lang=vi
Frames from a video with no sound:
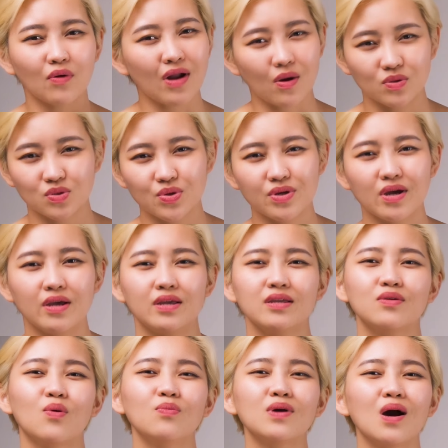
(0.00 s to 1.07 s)
đau đầu suy nghĩ
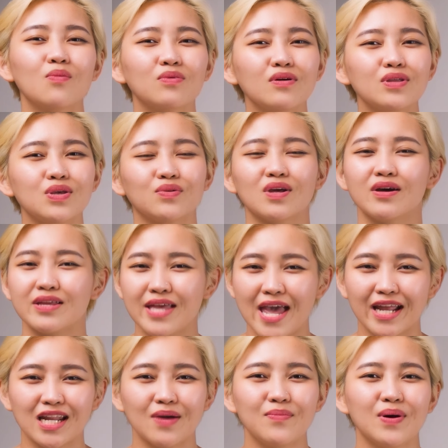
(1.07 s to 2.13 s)
cũng không có nhiều thời
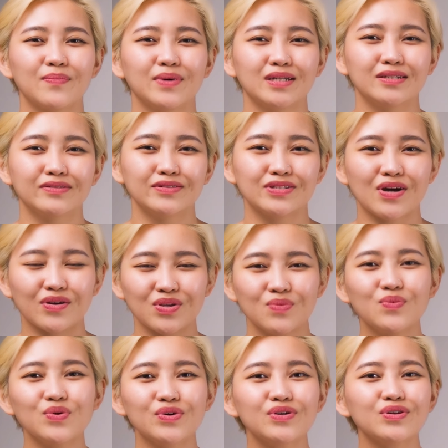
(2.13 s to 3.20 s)
gian để mà mình lựa chọn
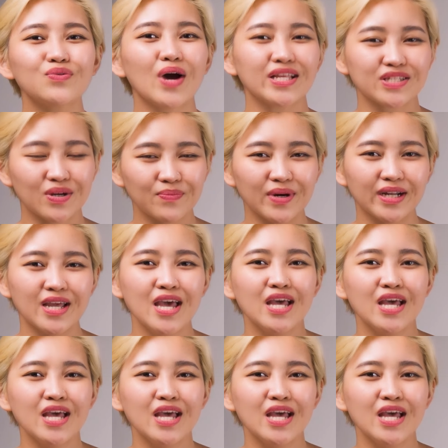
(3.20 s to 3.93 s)
những mùi hương nước hoa cho mình